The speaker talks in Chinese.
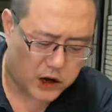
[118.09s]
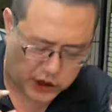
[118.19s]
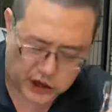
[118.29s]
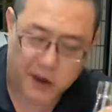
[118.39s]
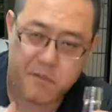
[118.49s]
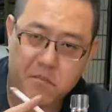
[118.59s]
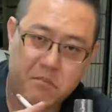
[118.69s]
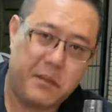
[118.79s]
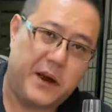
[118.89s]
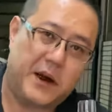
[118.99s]
钱
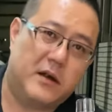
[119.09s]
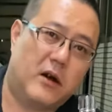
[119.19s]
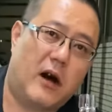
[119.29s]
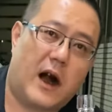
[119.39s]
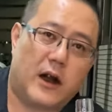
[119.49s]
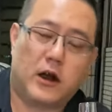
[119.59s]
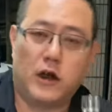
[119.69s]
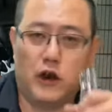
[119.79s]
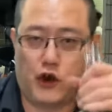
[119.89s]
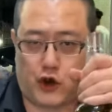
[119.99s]
每个人都爱，
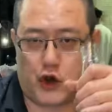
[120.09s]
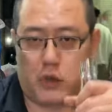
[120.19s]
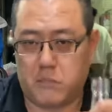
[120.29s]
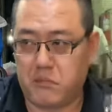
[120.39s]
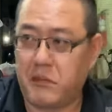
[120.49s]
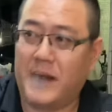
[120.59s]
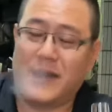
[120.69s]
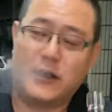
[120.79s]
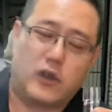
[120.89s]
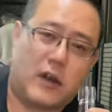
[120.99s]
酒每个
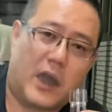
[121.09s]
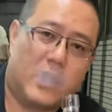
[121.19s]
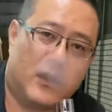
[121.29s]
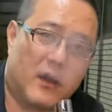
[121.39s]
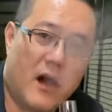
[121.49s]
人都爱喝，